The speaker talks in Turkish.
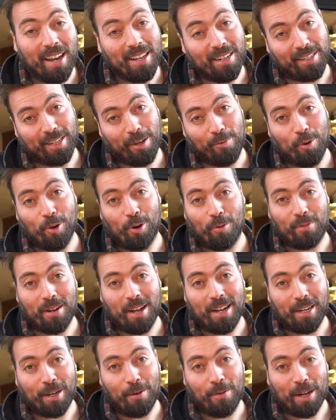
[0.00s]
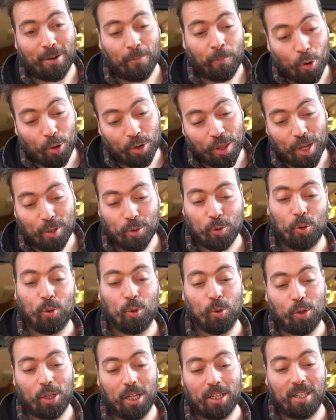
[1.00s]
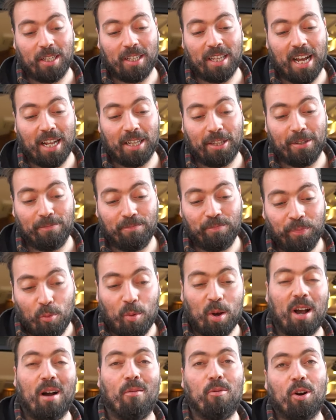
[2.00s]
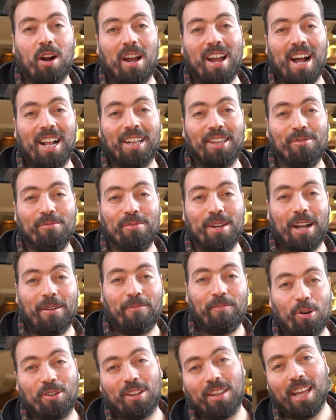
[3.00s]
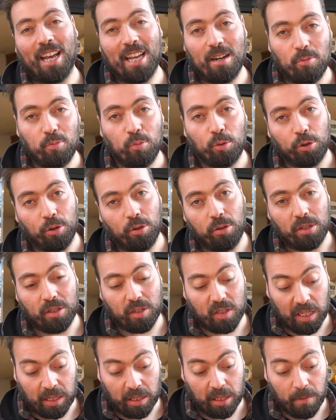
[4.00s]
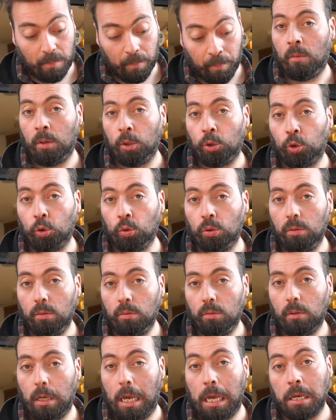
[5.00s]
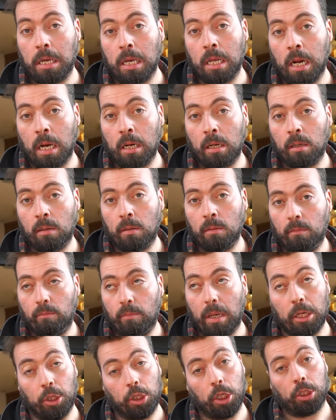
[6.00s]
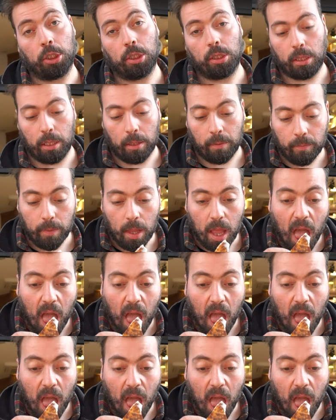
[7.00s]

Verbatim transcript: ayrı seviyorum kanka bak. Oradan sucuğun tadını da aldım. Füme kaburgayı aldım ya. Orada da ayrı bir mutluluk hissettim. Ama şu enginar beni şaşırttı.